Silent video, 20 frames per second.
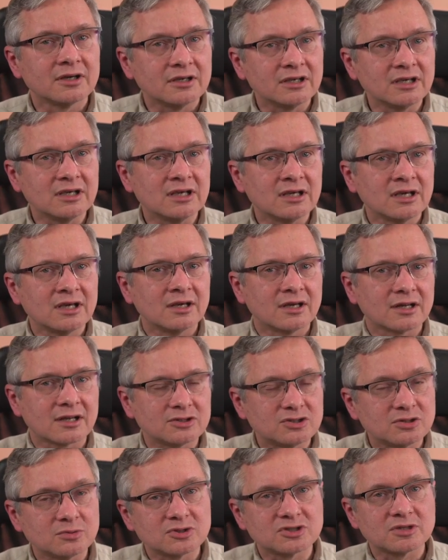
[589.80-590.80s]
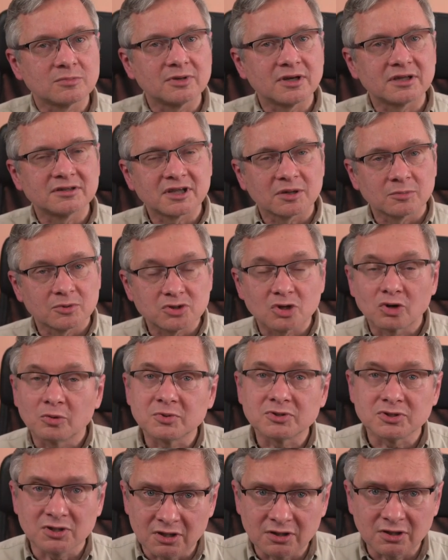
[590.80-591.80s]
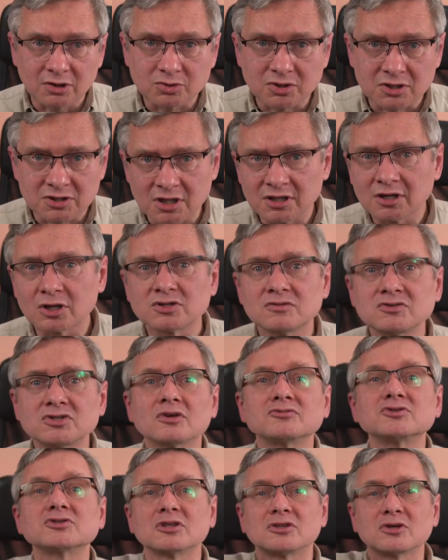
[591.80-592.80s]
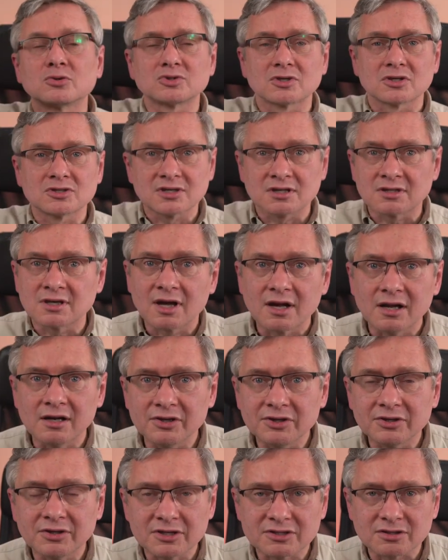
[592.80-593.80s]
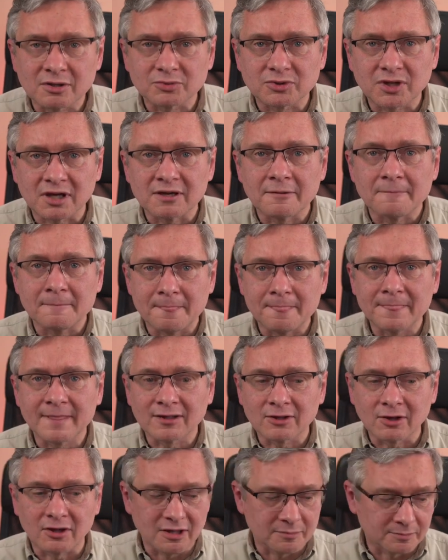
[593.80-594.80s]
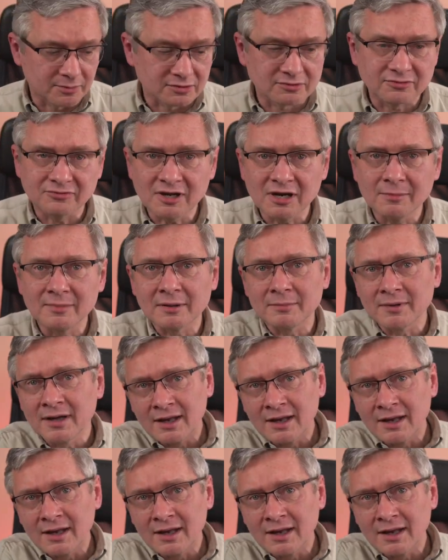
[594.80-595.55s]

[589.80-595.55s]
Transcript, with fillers: i radziły, żeby jednak może kupić inne urządzenie. Oczywiście do wszystkich tych urządzeń linki są tutaj na dole pod filmem,